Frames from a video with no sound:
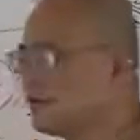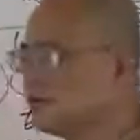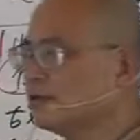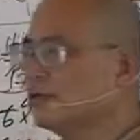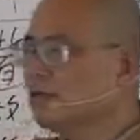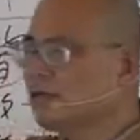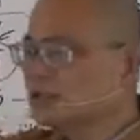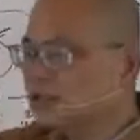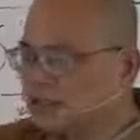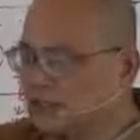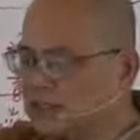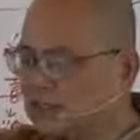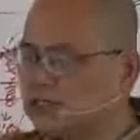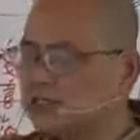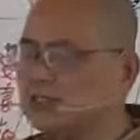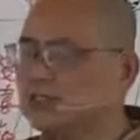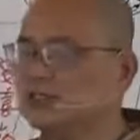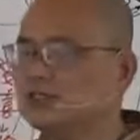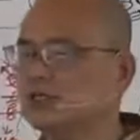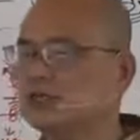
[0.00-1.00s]
恼的这
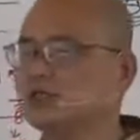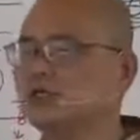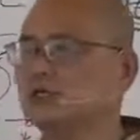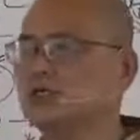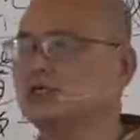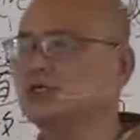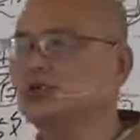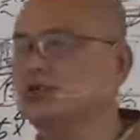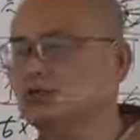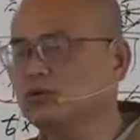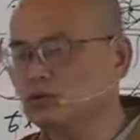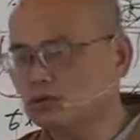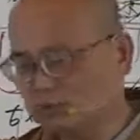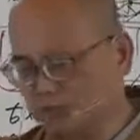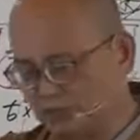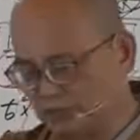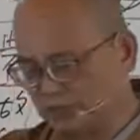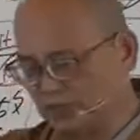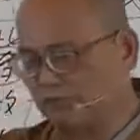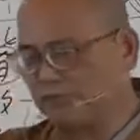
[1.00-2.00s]
些修学，
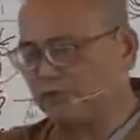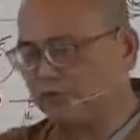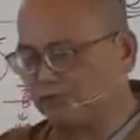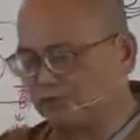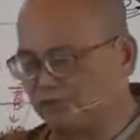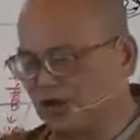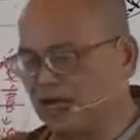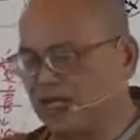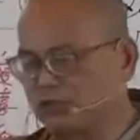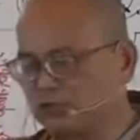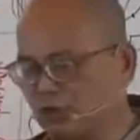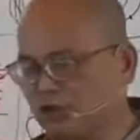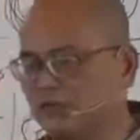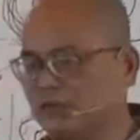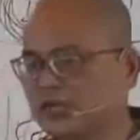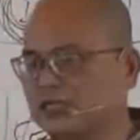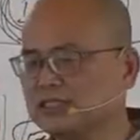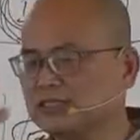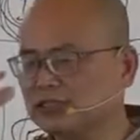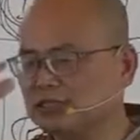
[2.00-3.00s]
那么法学
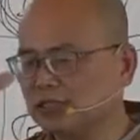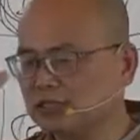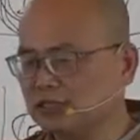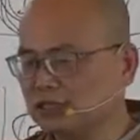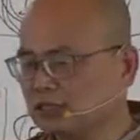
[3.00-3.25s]
法行的